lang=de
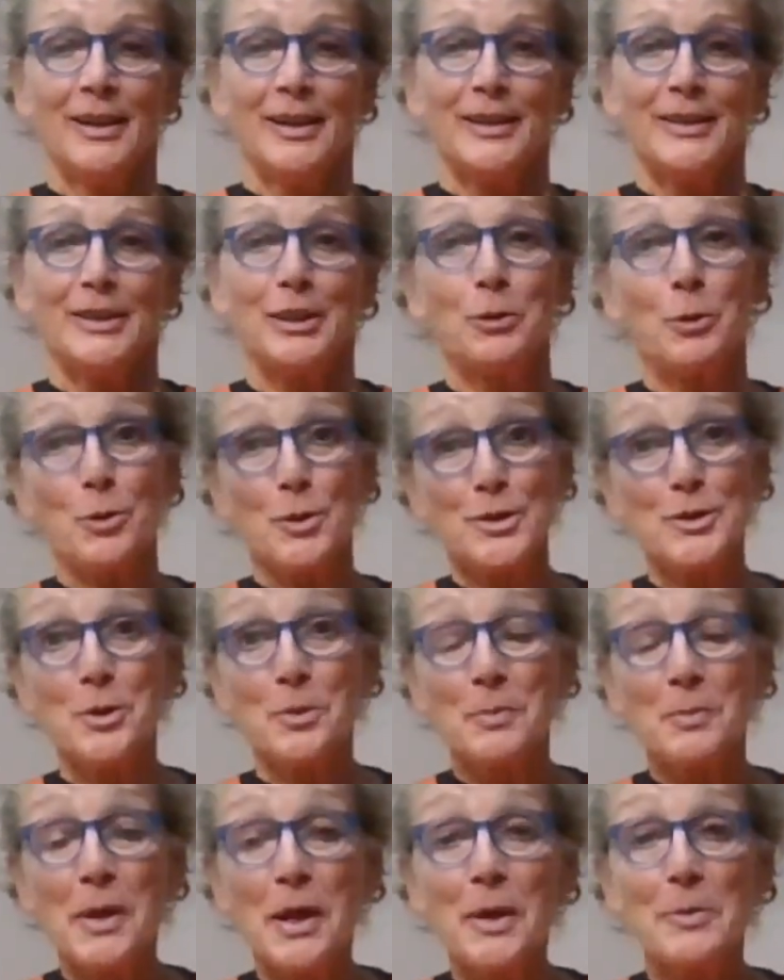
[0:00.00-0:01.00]
die große
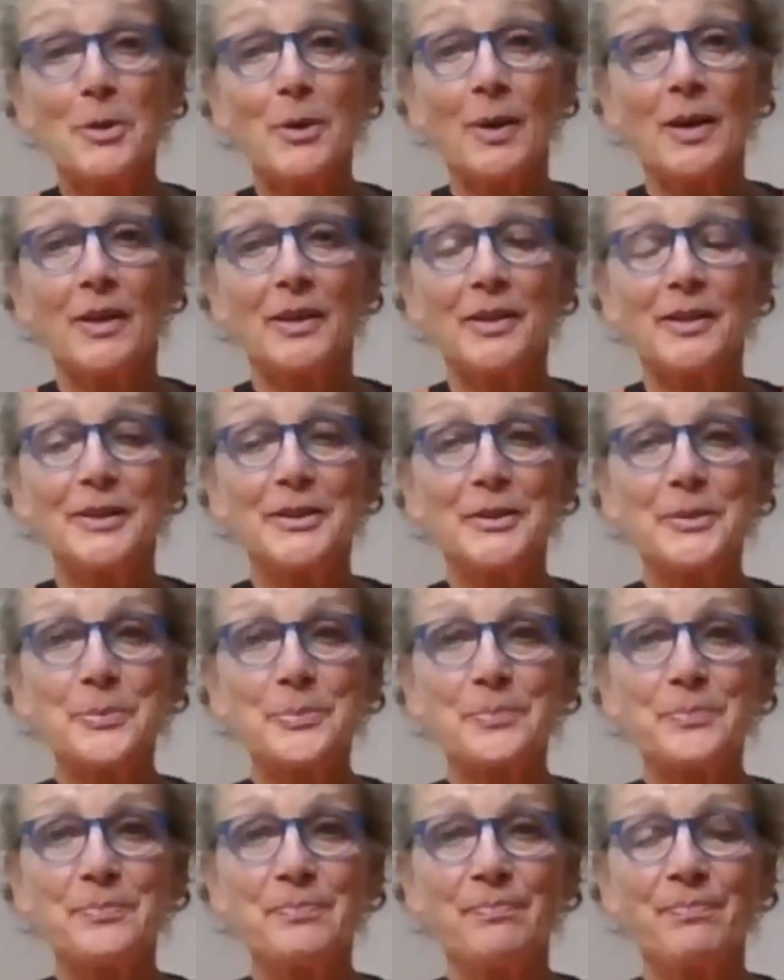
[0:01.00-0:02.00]
Umarmung
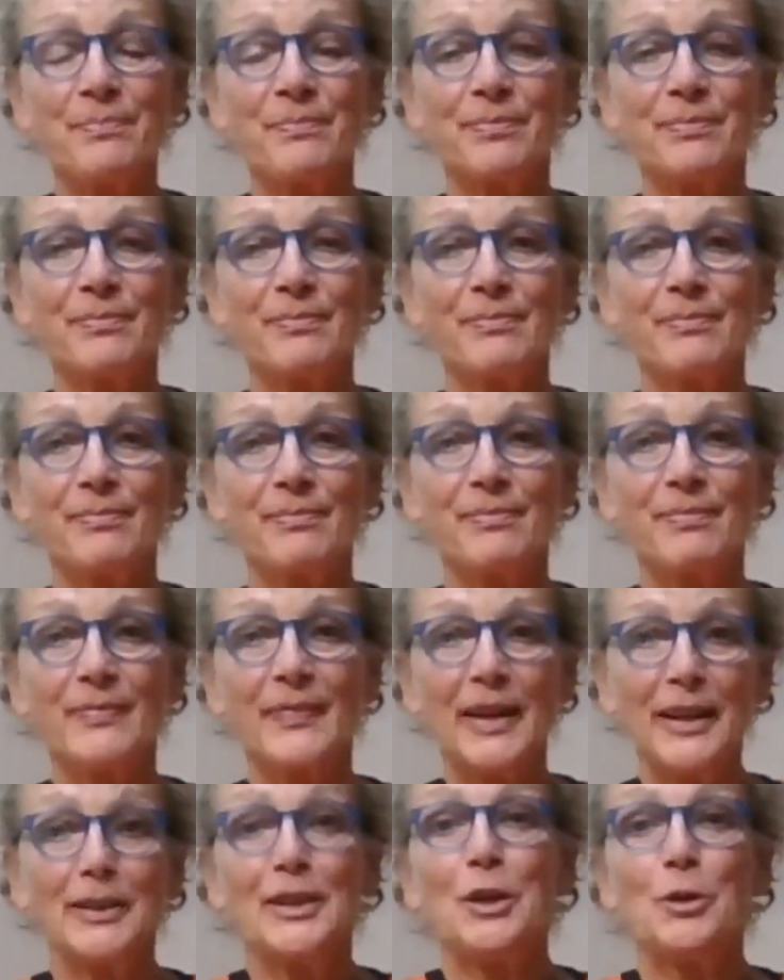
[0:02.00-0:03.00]
halten,
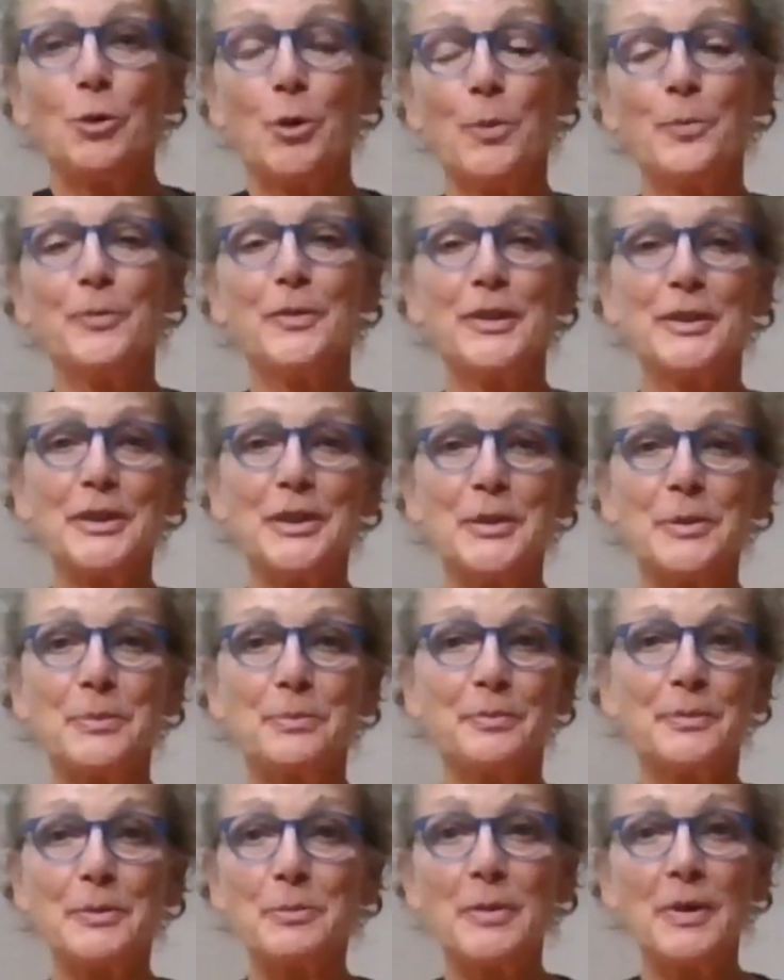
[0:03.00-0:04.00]
dann kommen wir
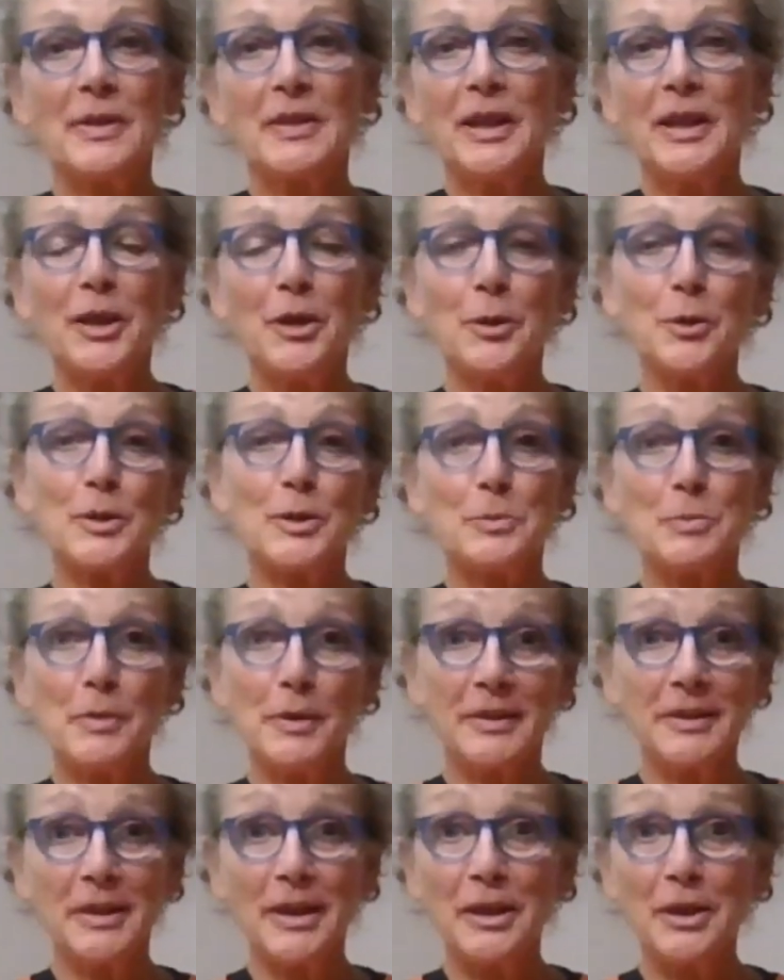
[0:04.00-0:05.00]
dem immer näher und immer
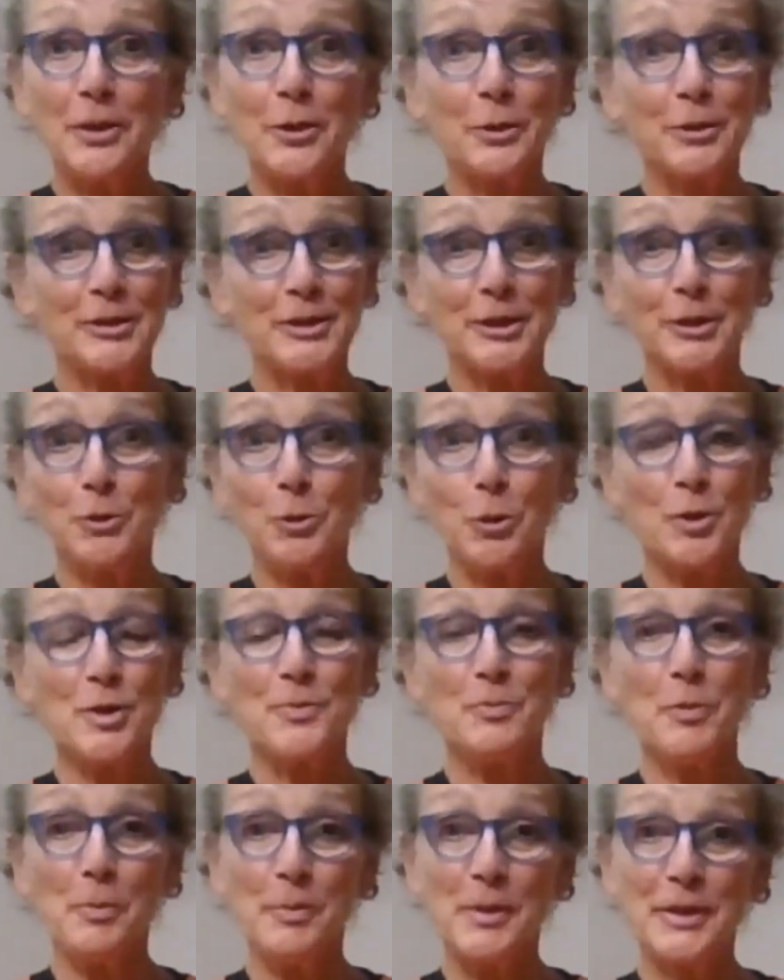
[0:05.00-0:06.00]
näher und die
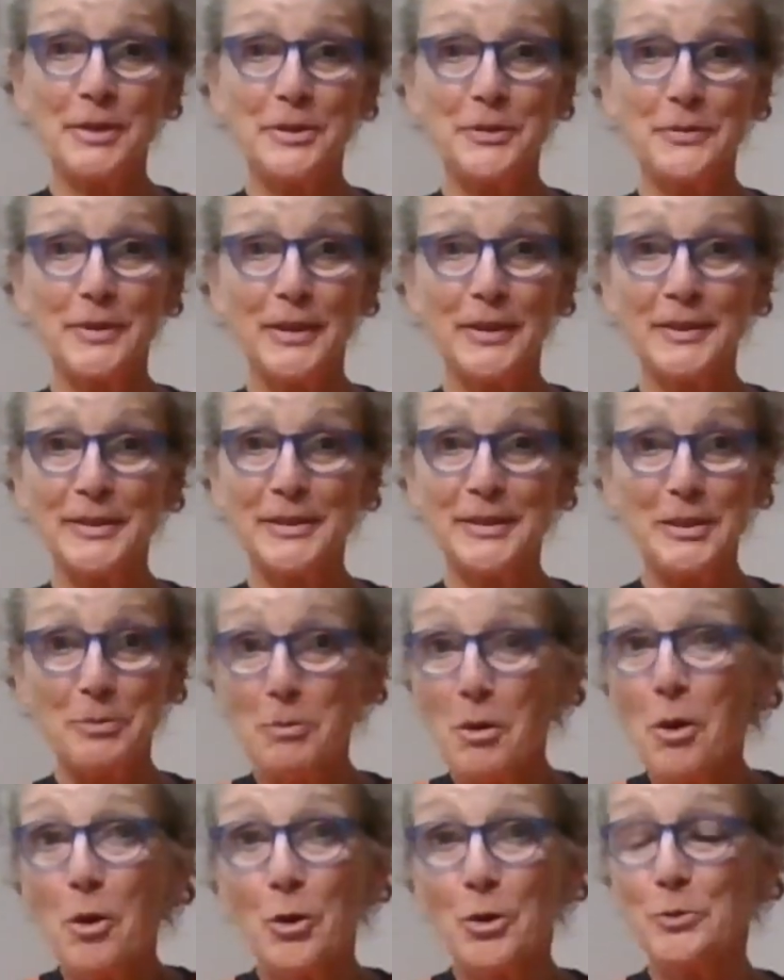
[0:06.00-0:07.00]
Glücksmomente werden
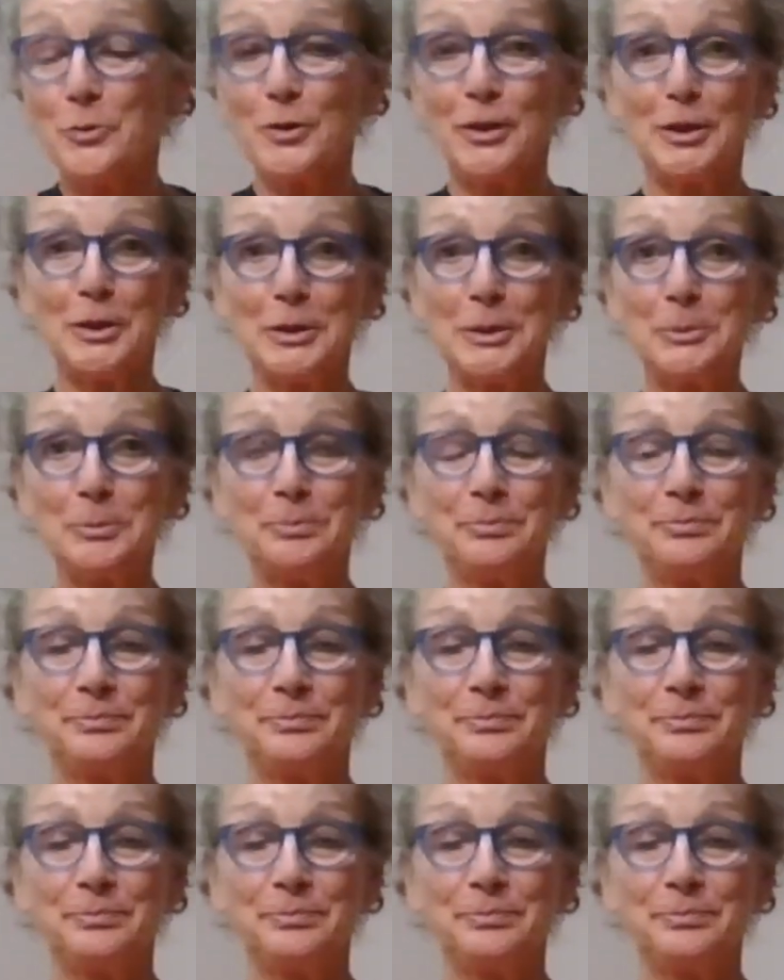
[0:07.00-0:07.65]
immer häufiger.